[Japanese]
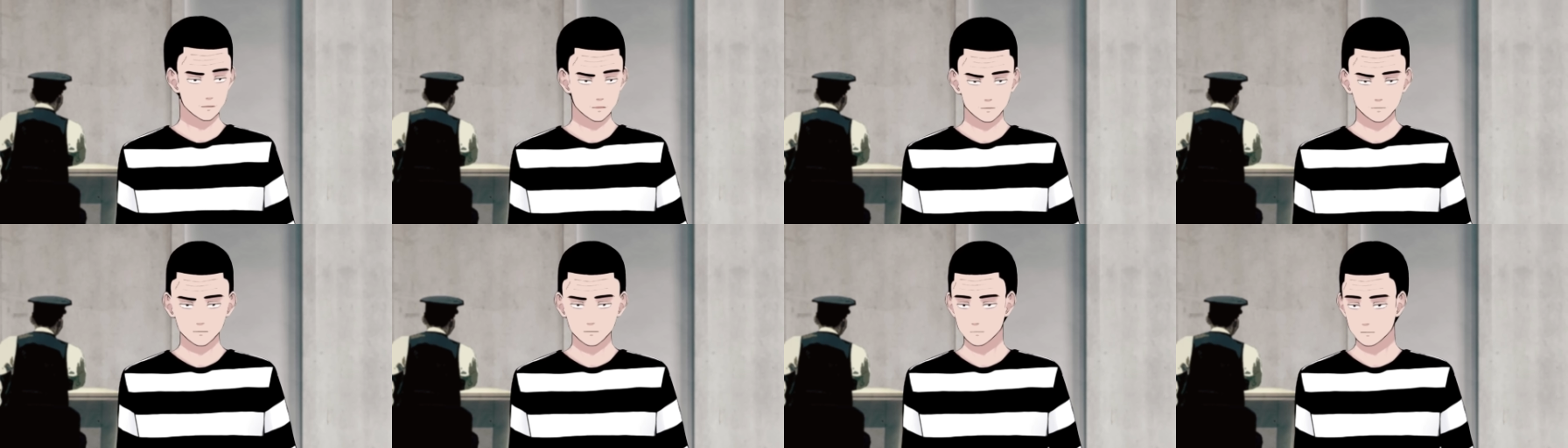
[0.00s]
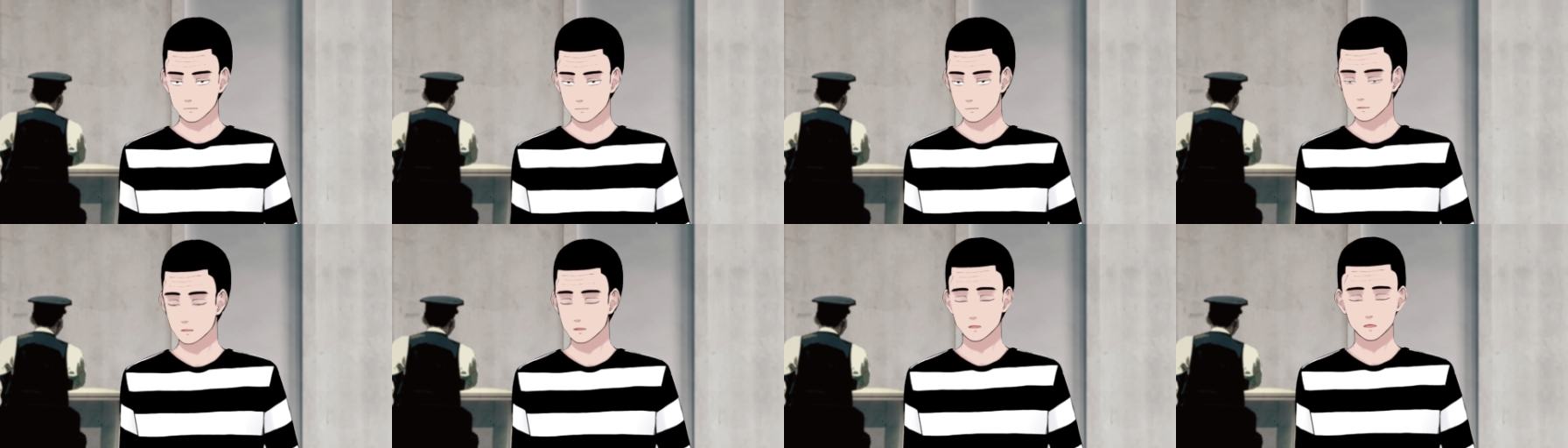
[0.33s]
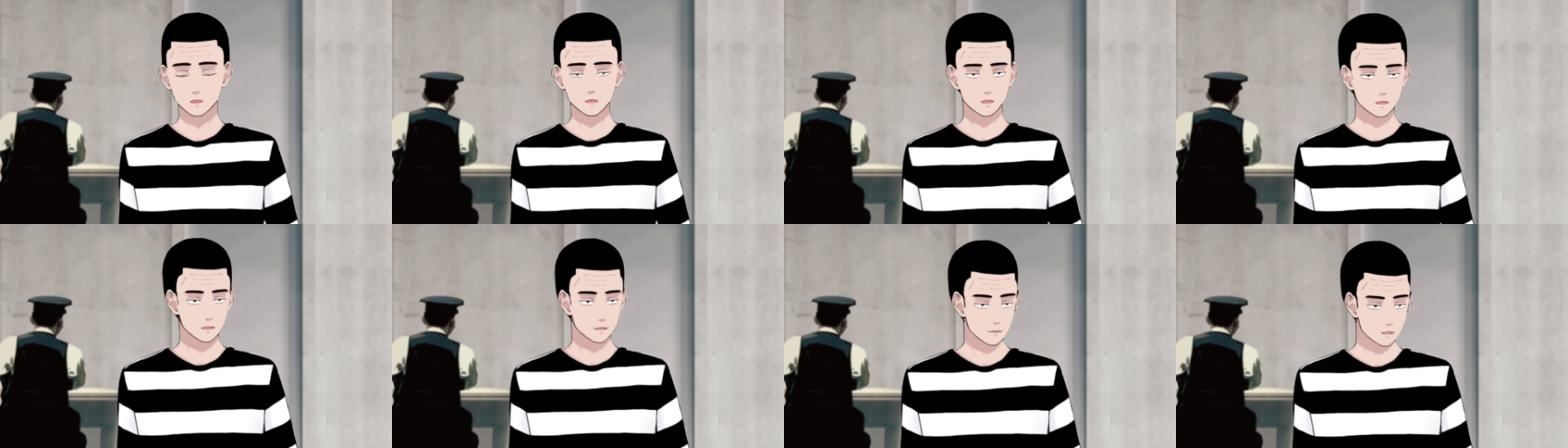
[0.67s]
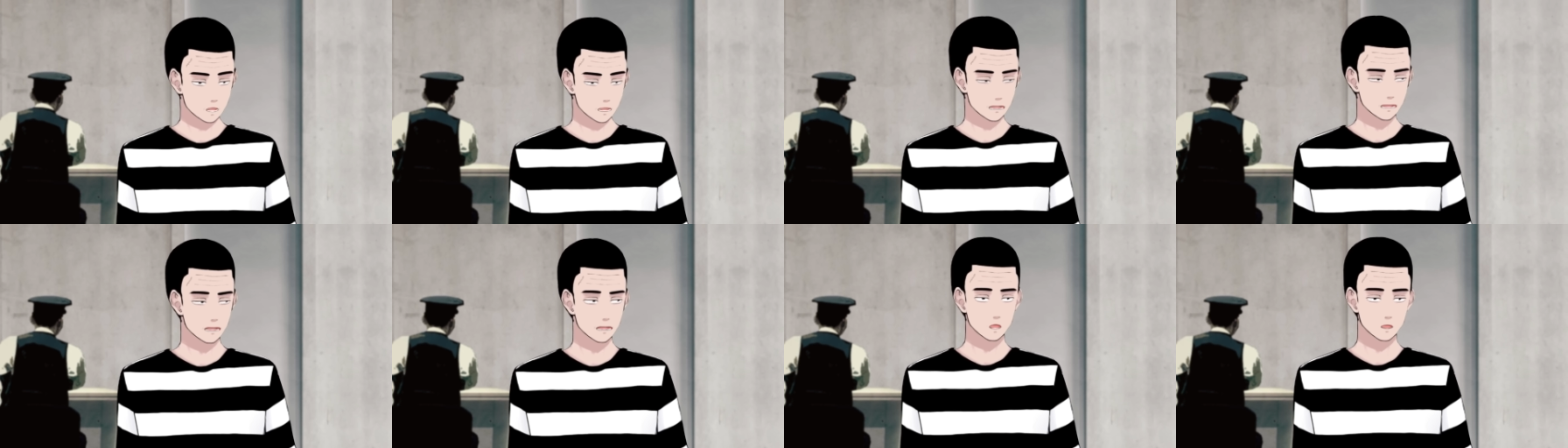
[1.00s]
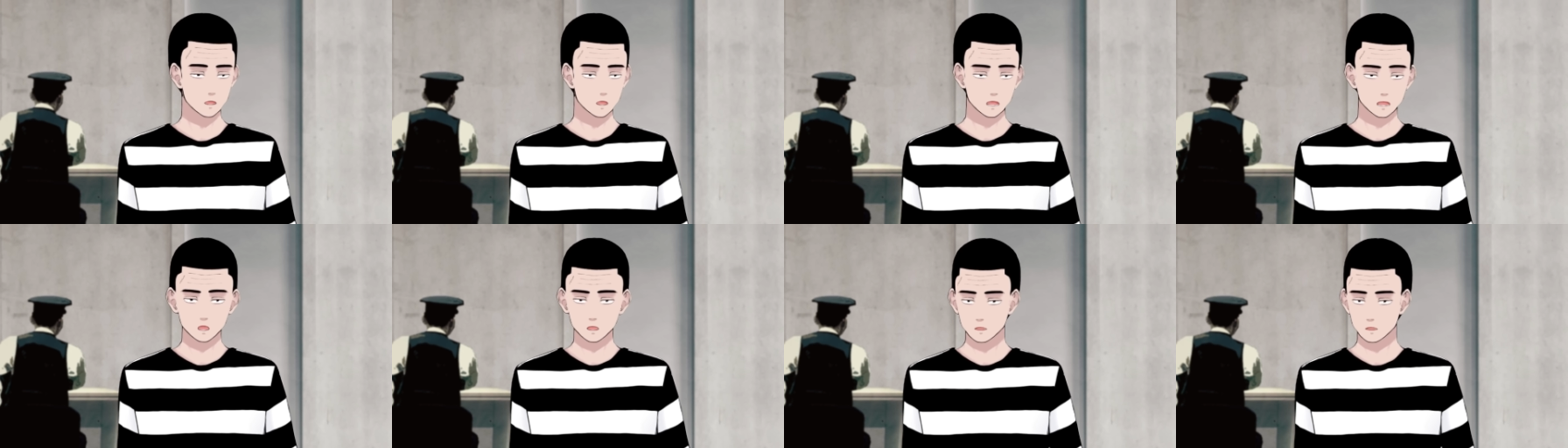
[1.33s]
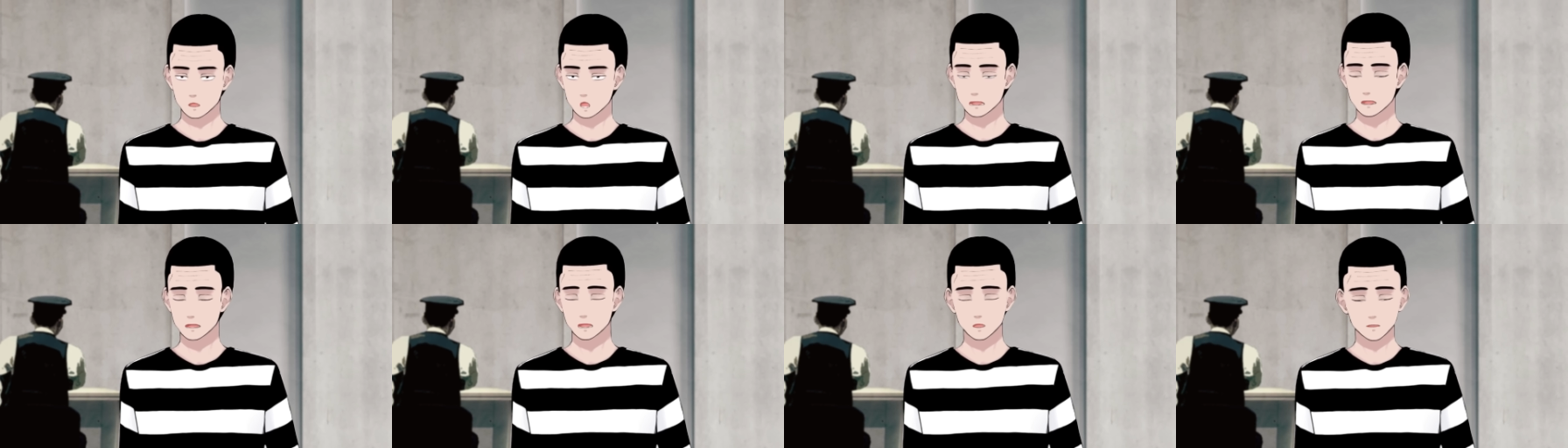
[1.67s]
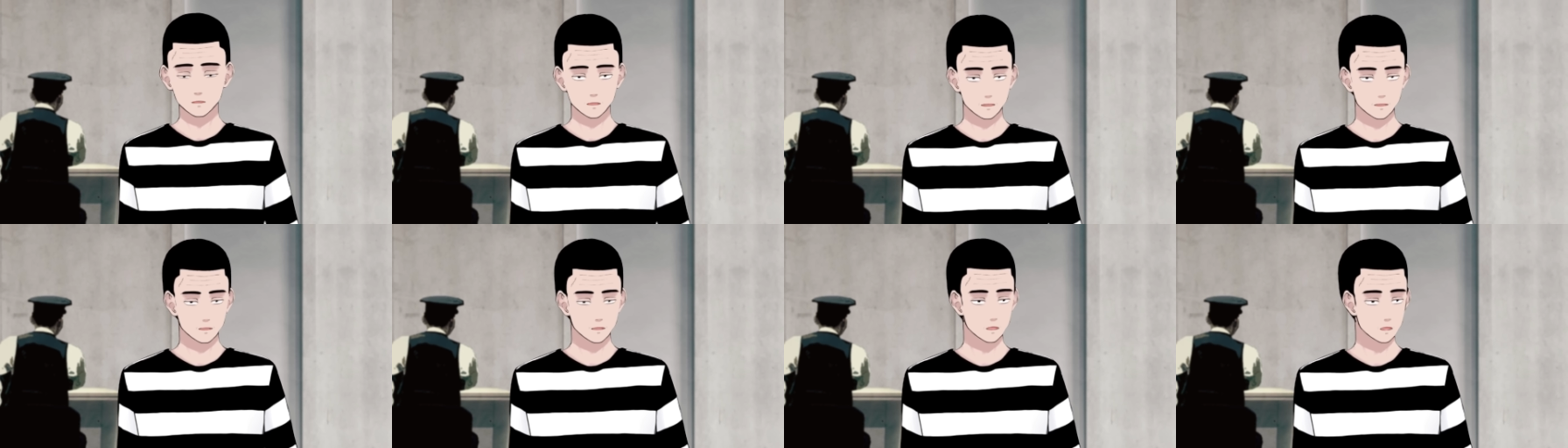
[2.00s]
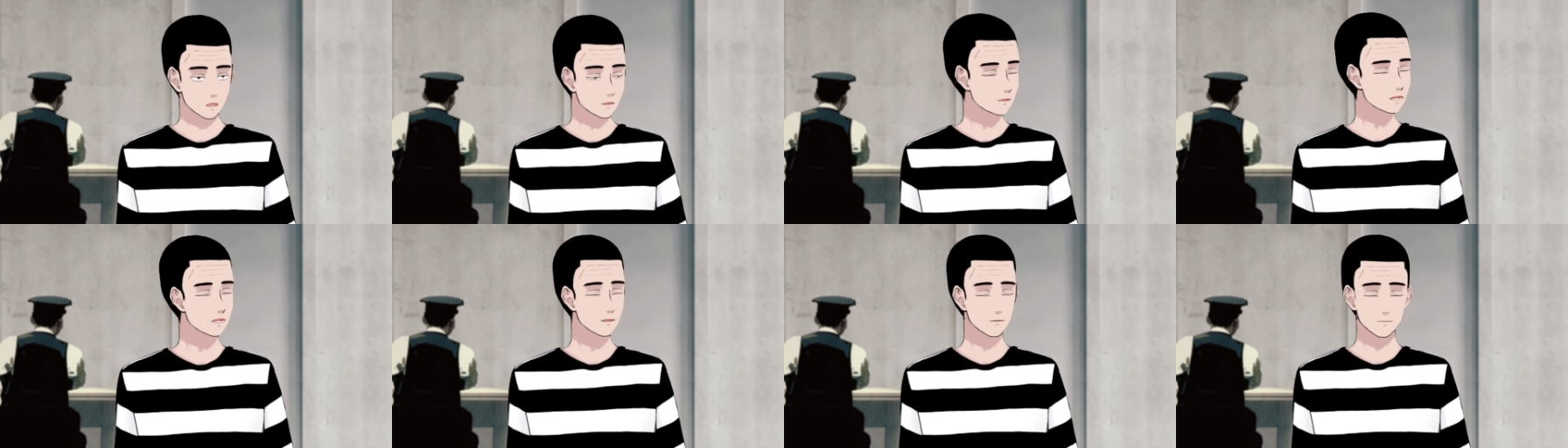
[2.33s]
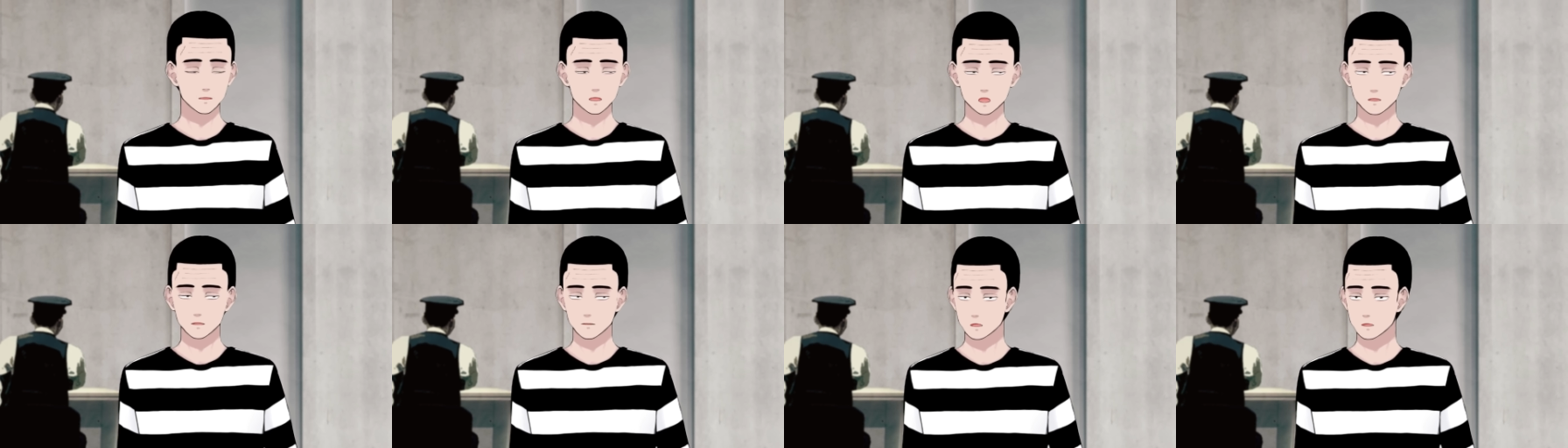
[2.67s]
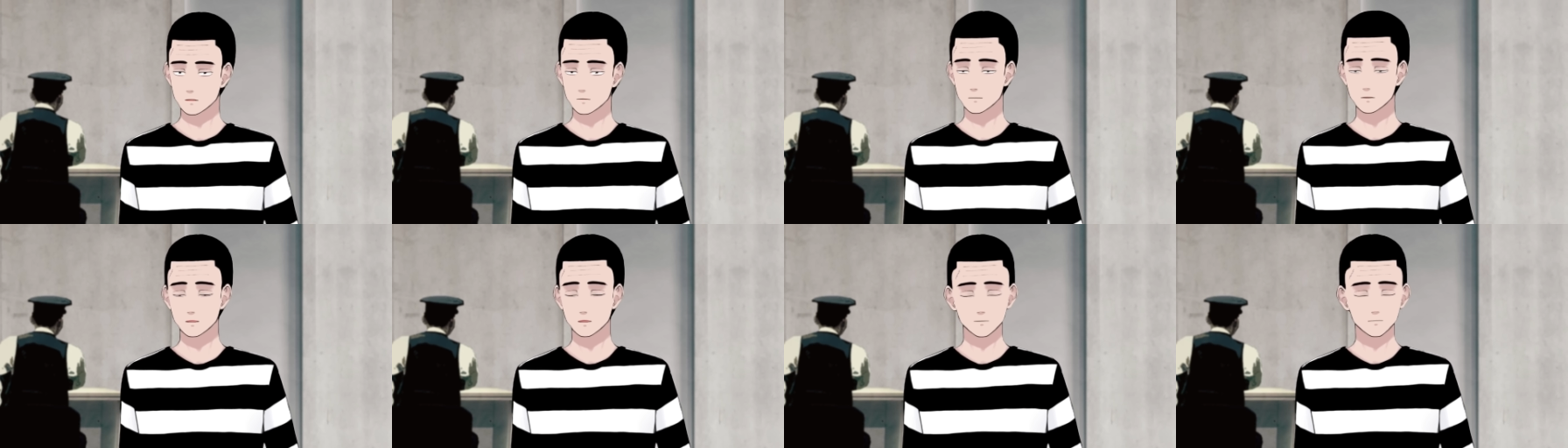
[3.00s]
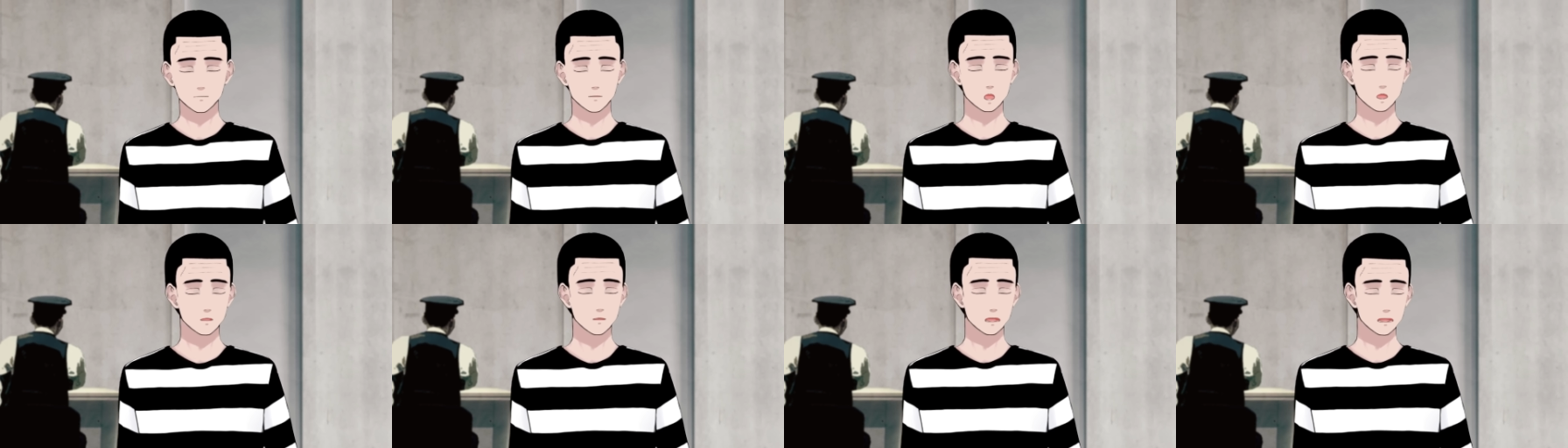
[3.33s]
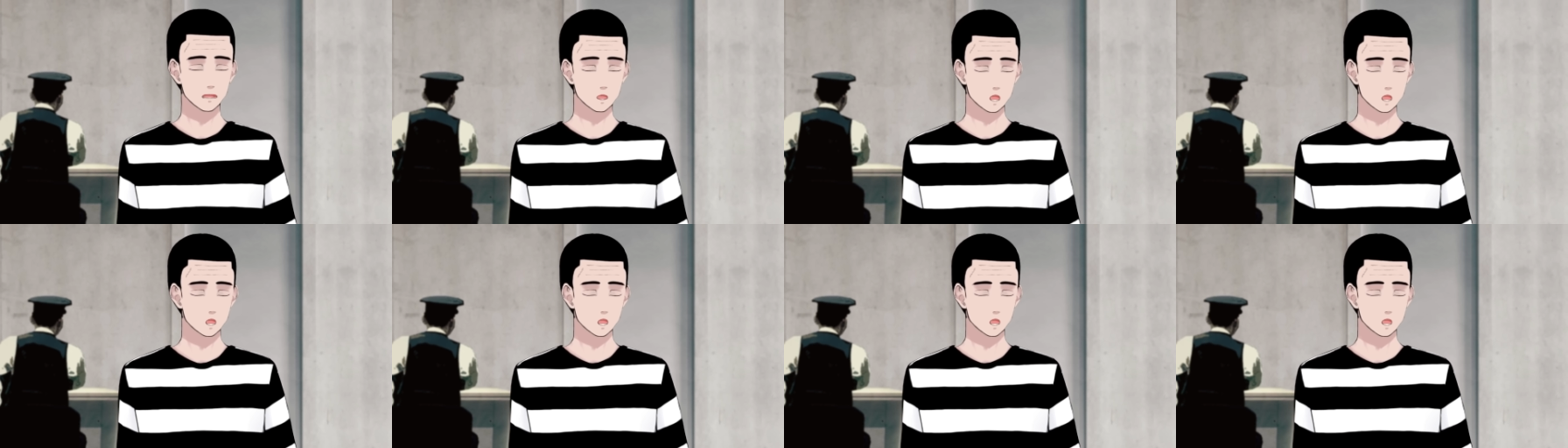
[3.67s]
するっていうことでね、終わりを迎えるという、違う違う違う違う。ね。